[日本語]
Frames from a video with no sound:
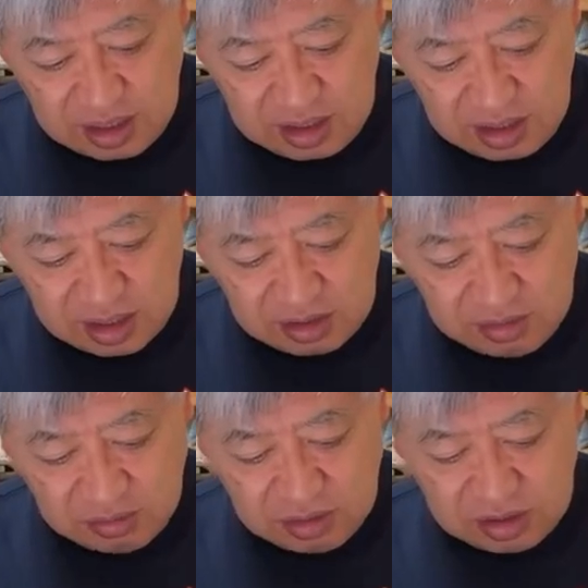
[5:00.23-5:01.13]
庭園に聞く
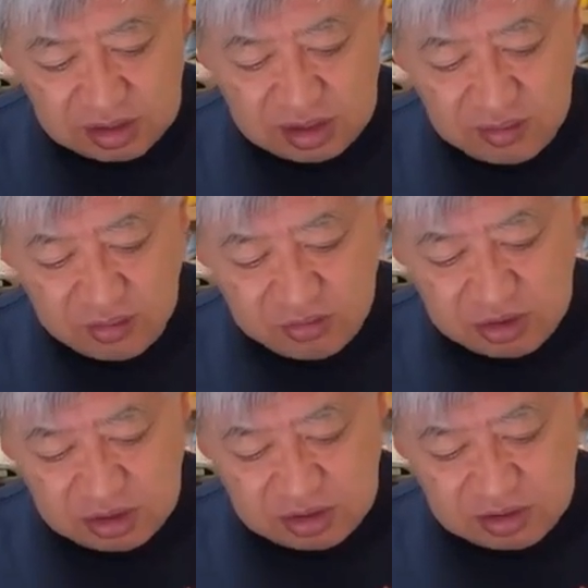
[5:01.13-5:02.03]
ように言って新聞
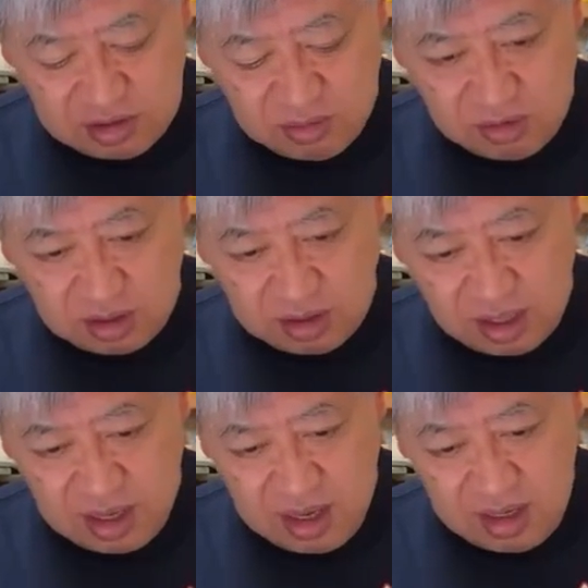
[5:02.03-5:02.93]
紙に包んでもらっ
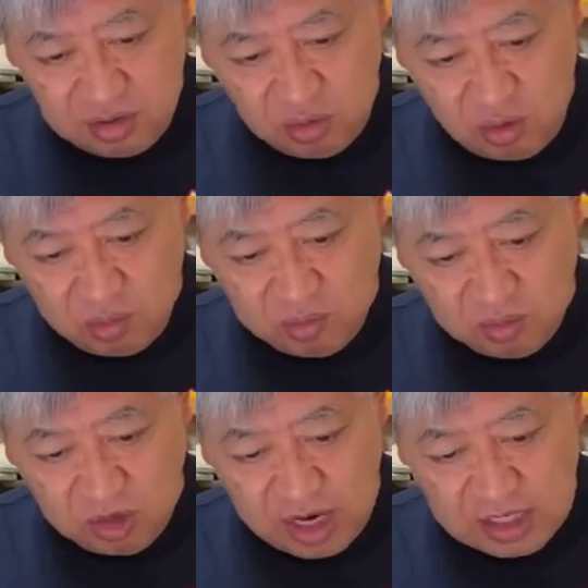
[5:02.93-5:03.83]
た。頭部
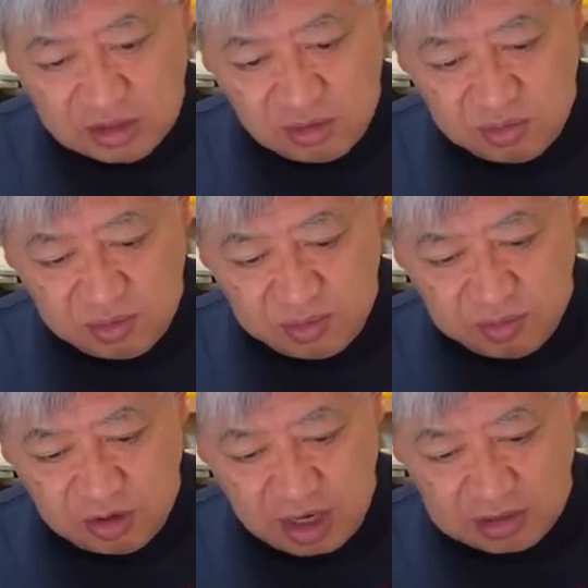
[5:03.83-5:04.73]
も内臓部分
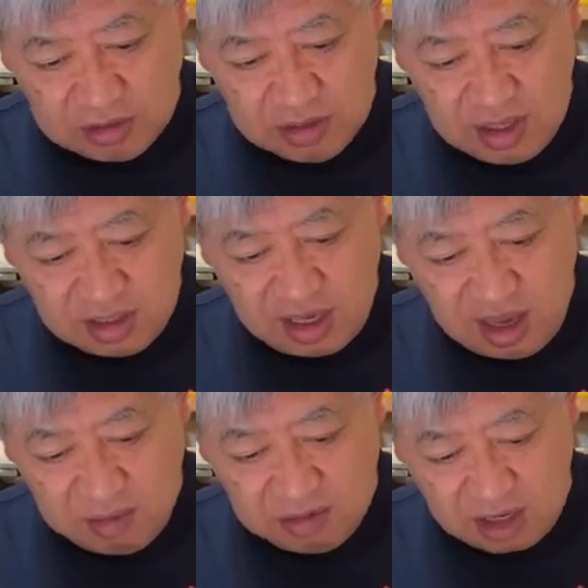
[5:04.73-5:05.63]
もなく、
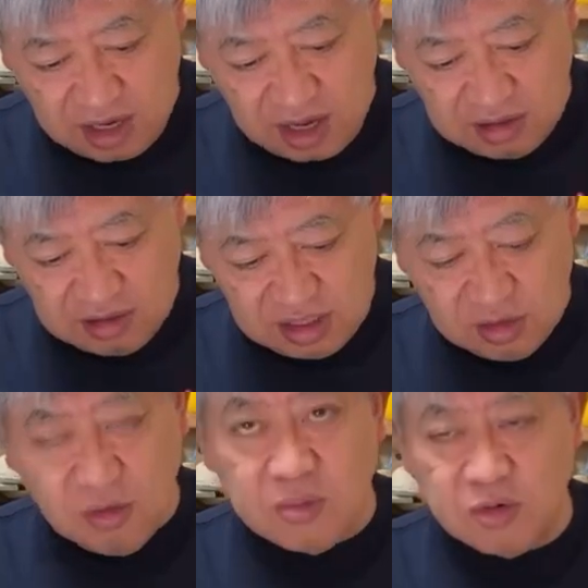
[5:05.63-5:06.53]
頸部だけある
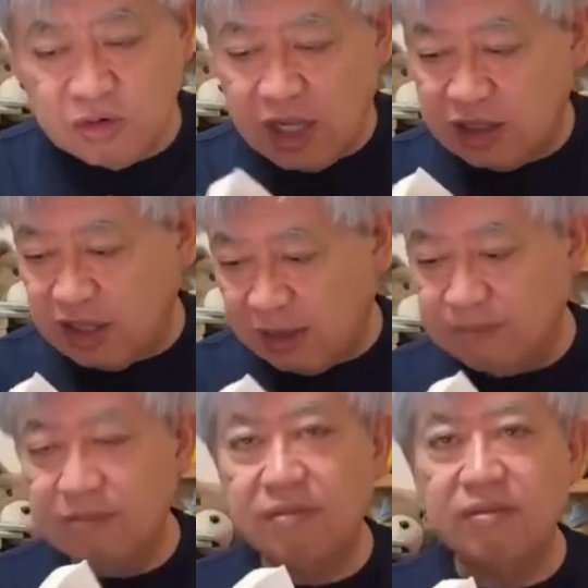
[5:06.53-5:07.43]
ひどいものだった。